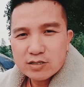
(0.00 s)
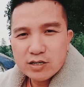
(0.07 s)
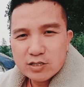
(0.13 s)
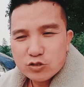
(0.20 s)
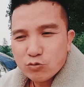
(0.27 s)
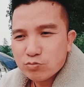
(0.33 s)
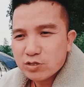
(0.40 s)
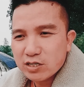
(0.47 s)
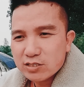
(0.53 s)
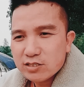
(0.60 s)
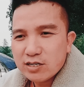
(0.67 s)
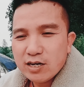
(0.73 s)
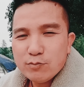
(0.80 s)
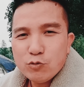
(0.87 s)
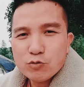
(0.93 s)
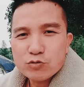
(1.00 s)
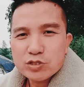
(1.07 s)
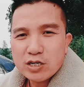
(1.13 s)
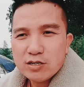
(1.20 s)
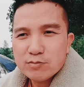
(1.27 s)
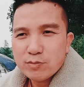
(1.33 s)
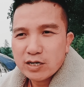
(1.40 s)
người dùng thì lại rất hay mua của
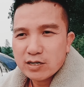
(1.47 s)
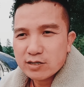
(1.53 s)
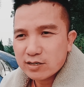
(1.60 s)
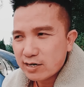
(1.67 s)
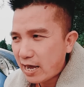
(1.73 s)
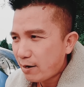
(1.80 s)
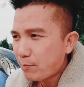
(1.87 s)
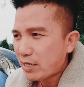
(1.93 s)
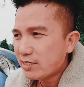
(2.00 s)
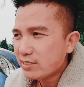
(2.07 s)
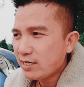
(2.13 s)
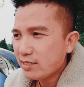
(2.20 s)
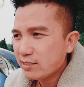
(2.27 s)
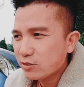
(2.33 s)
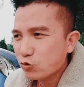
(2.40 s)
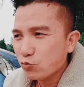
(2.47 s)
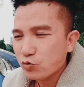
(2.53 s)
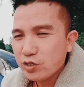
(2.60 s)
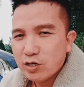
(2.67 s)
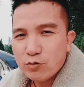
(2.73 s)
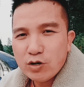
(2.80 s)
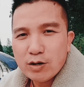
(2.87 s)
dân mà đã bán xe thì chủ
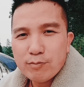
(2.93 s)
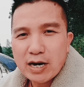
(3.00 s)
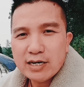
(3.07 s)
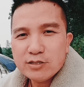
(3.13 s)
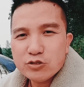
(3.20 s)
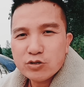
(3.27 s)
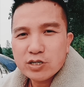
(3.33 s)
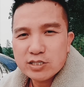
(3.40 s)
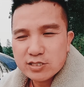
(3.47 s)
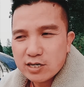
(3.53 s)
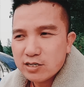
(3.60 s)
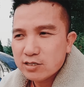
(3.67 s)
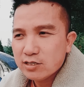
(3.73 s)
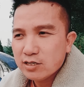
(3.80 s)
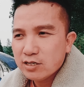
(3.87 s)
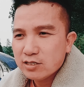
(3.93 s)
yếu là bán cho người dân